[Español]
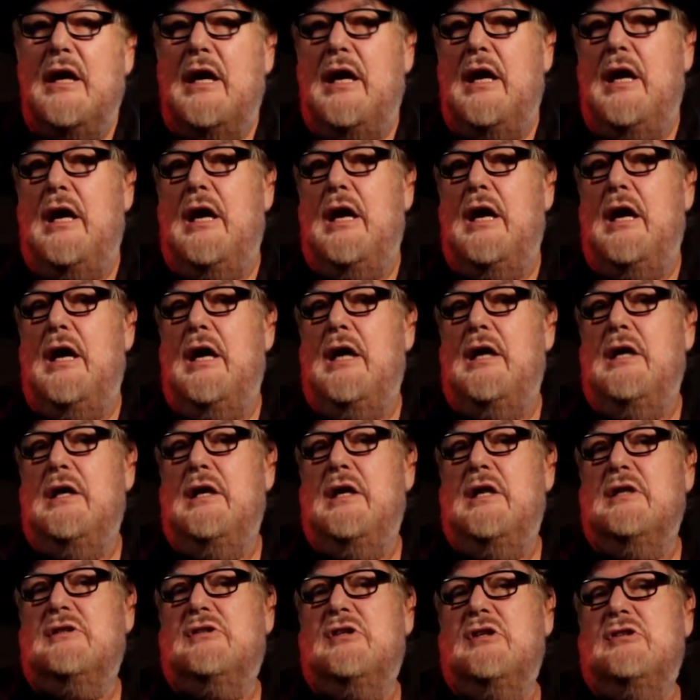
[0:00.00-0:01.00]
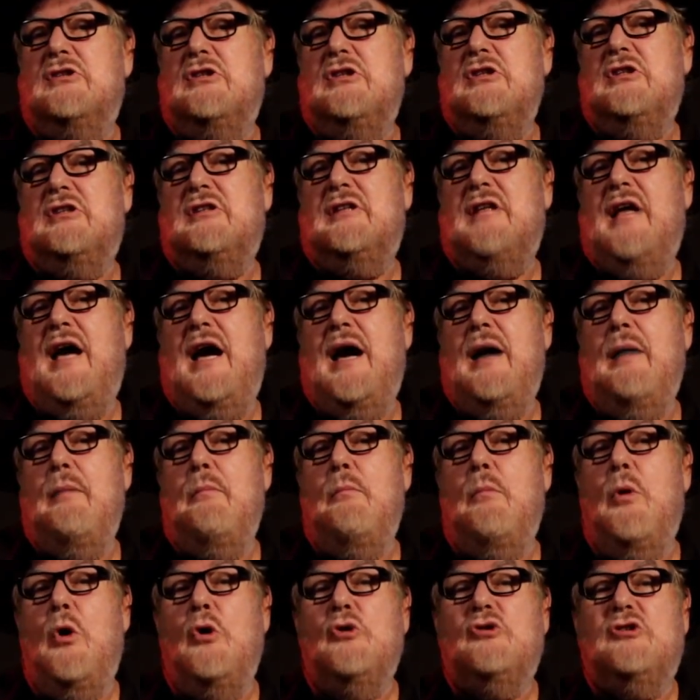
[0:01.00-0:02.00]
Eh,
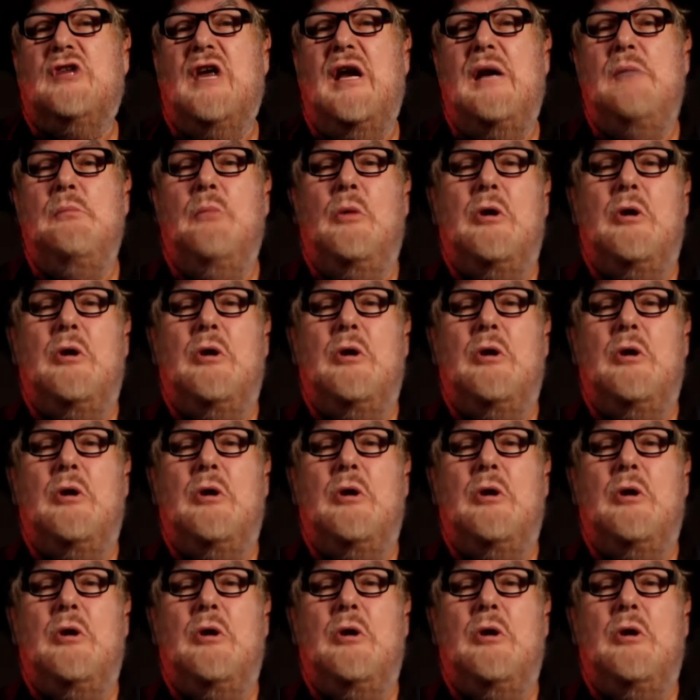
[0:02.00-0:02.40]
necesitamos que el